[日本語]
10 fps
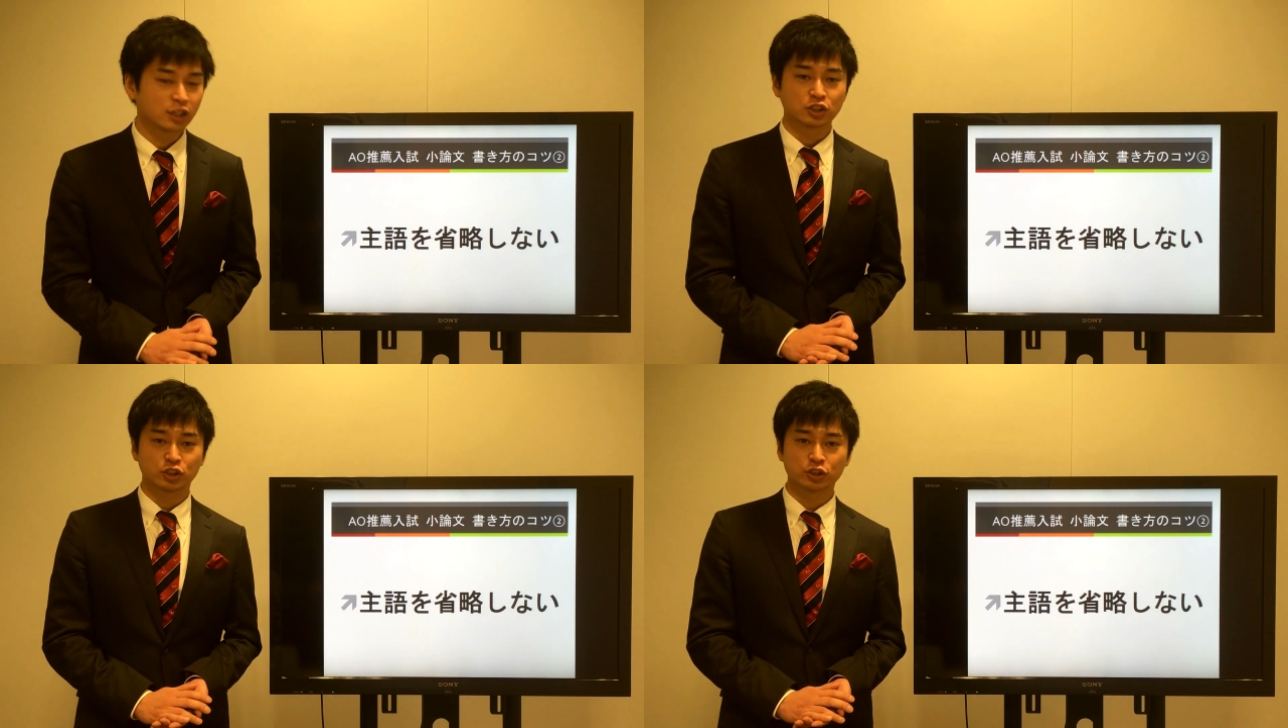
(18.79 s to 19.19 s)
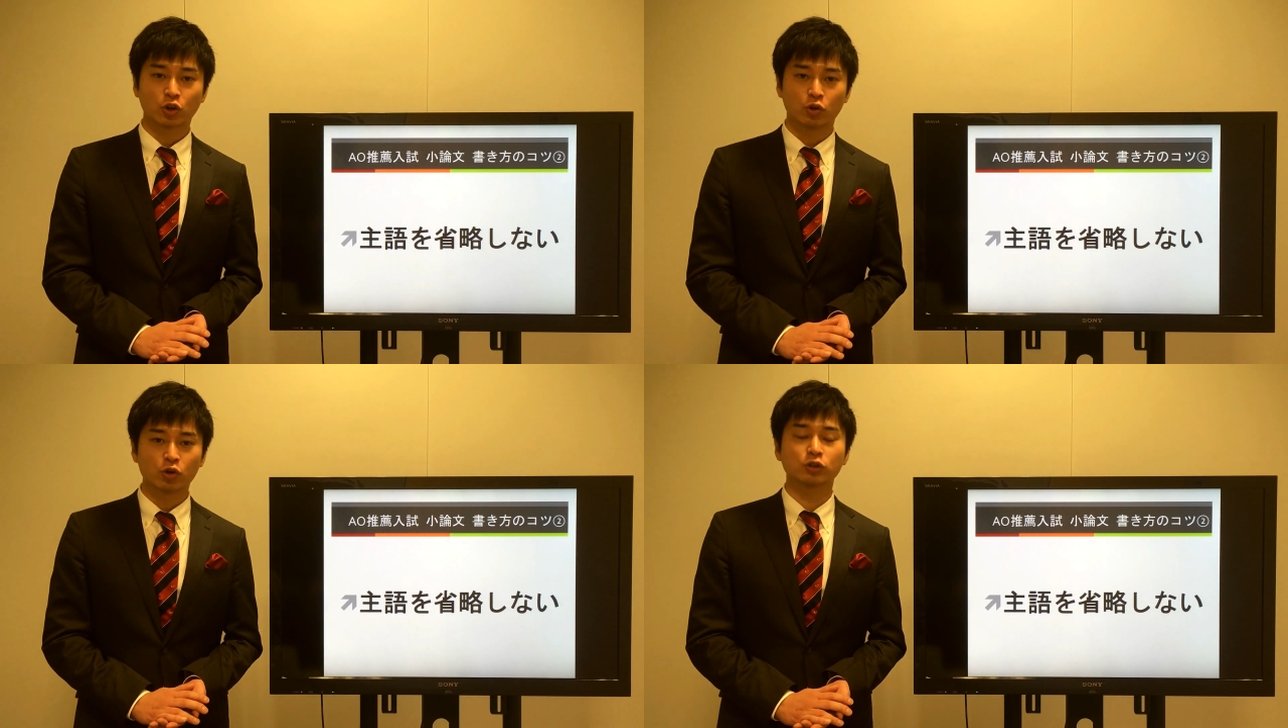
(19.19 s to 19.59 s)
主
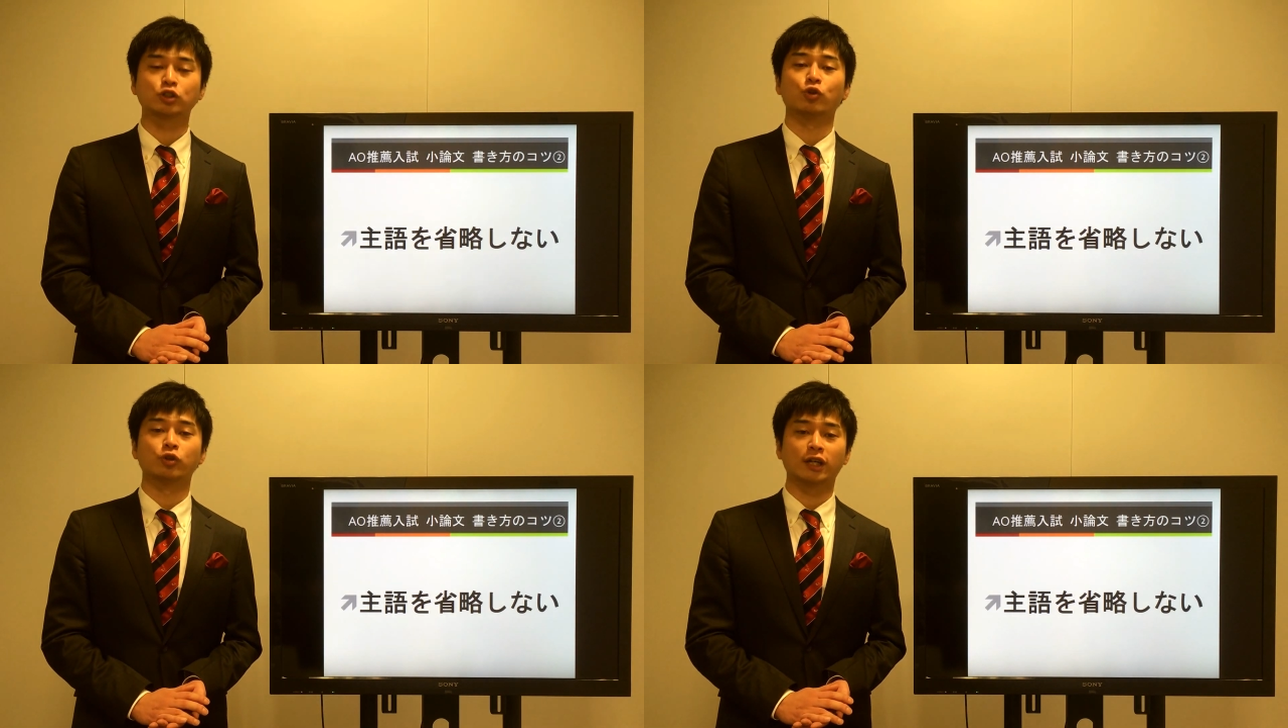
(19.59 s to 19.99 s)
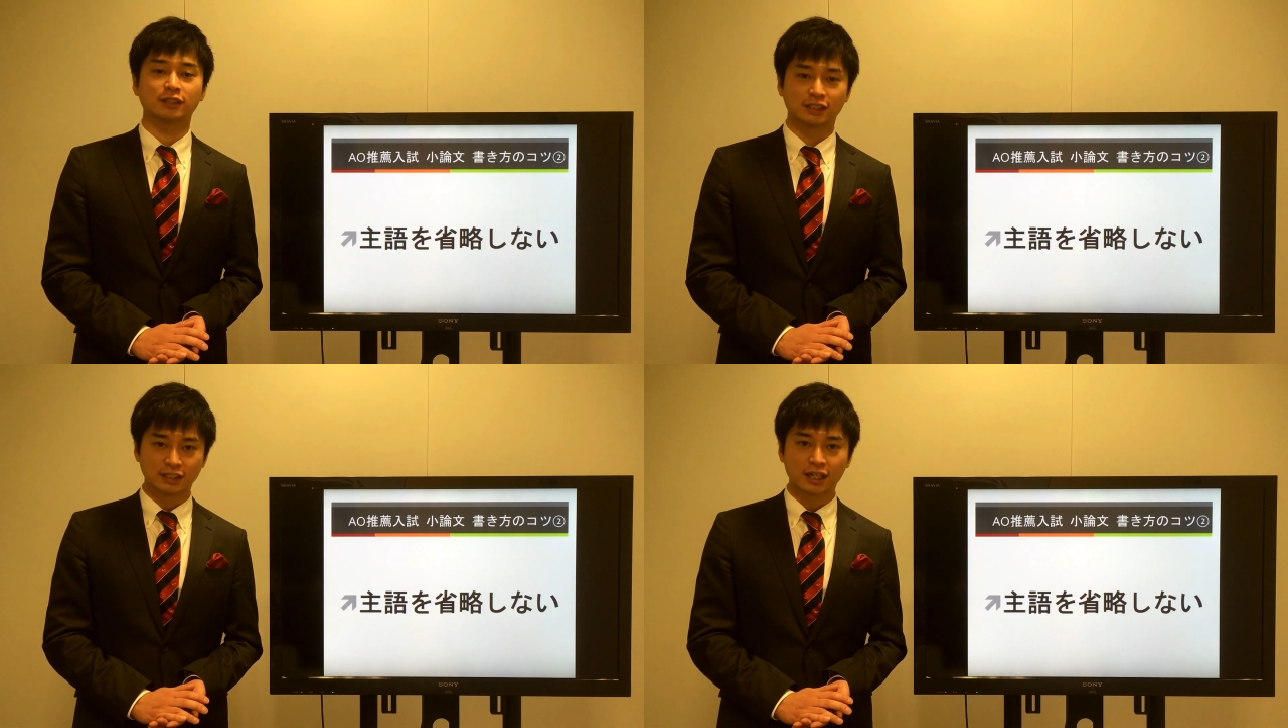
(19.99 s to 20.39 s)
語を省略
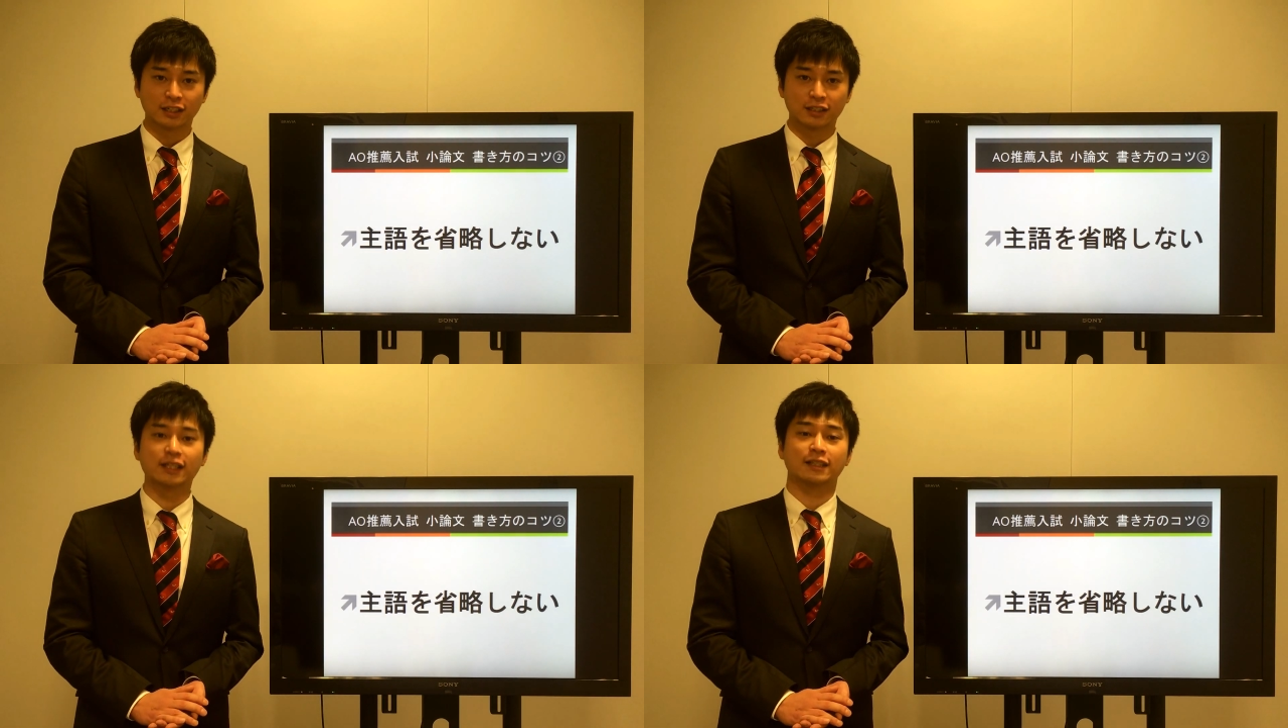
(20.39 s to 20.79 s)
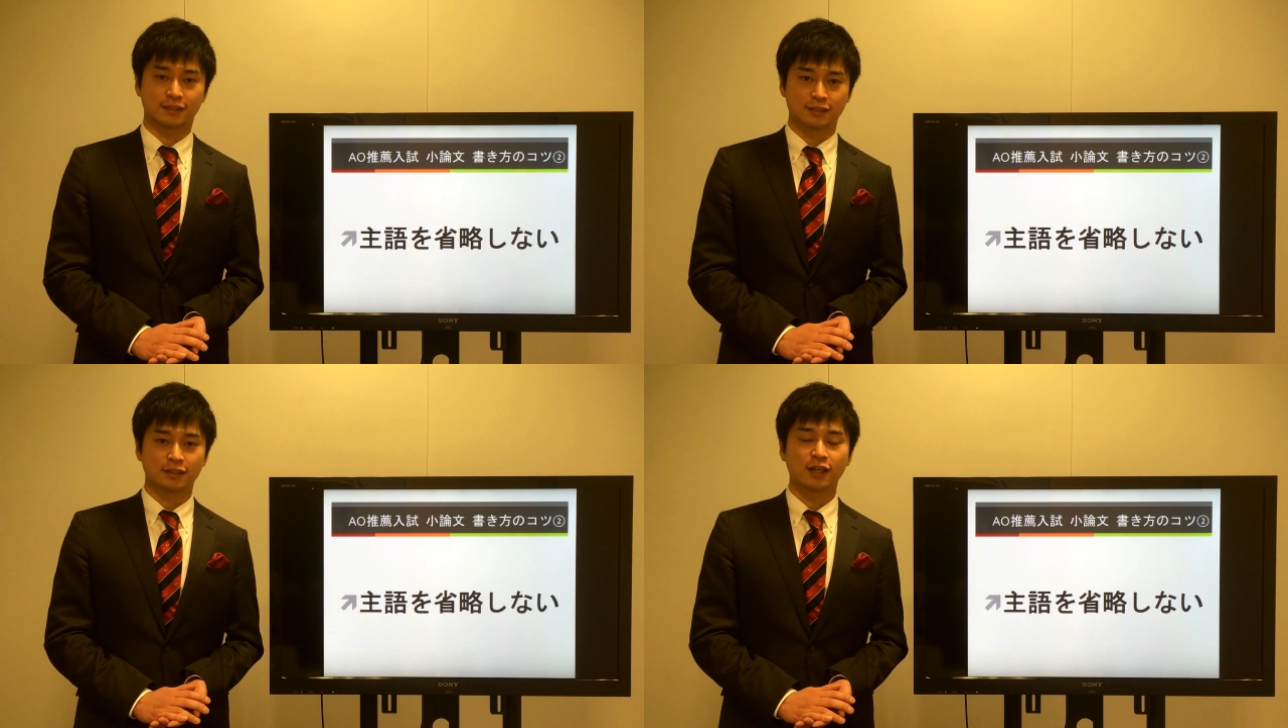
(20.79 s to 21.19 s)
しないで
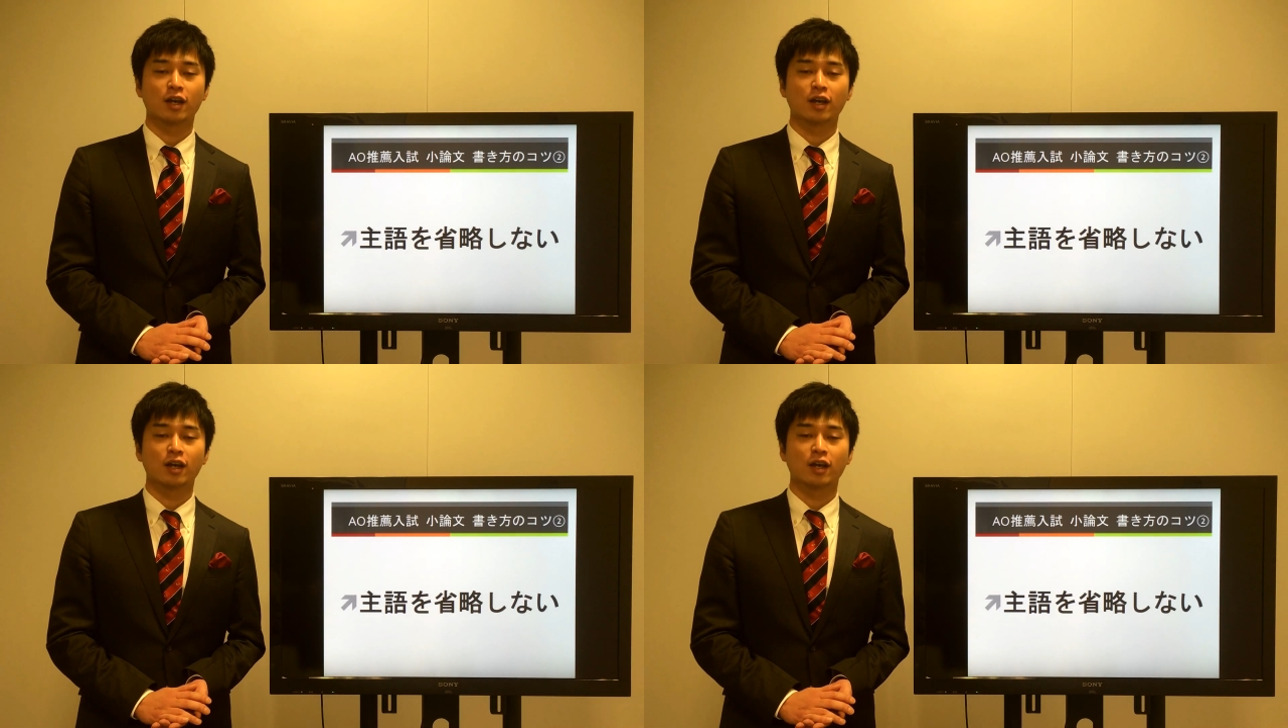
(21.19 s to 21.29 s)
す。